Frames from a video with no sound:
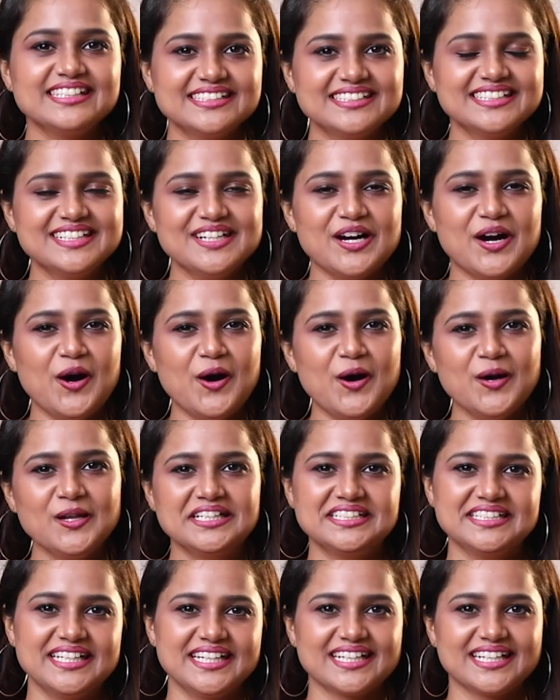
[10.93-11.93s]
இது
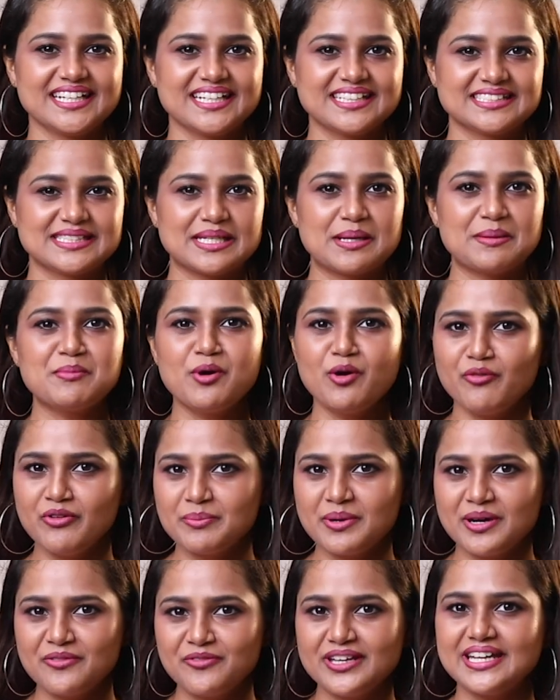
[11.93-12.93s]
ஆல் இண்டியா ரிலீஸ்
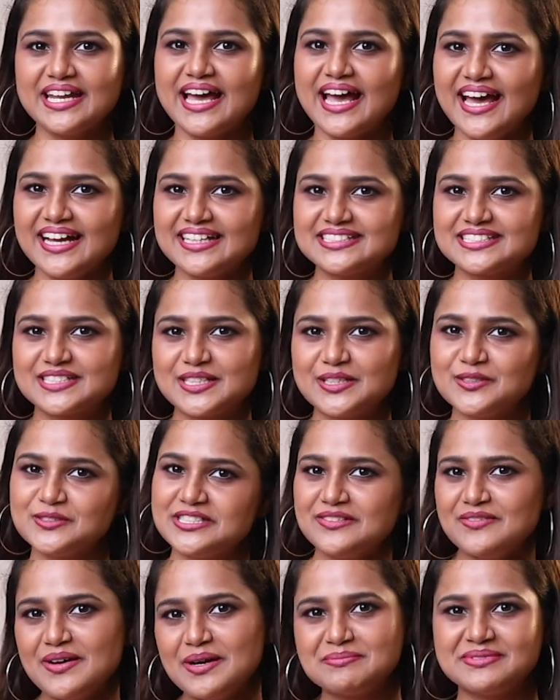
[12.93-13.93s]
மூவி பஃபின்
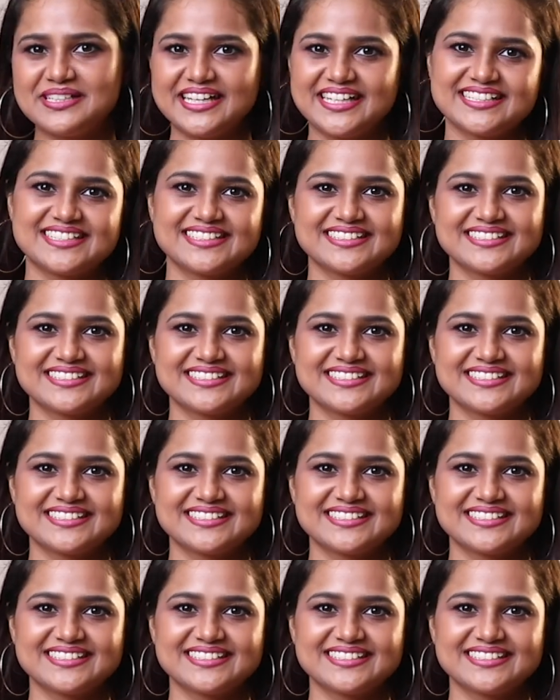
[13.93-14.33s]
எக்ஸ்க்ளூசிவ் அப்டேட்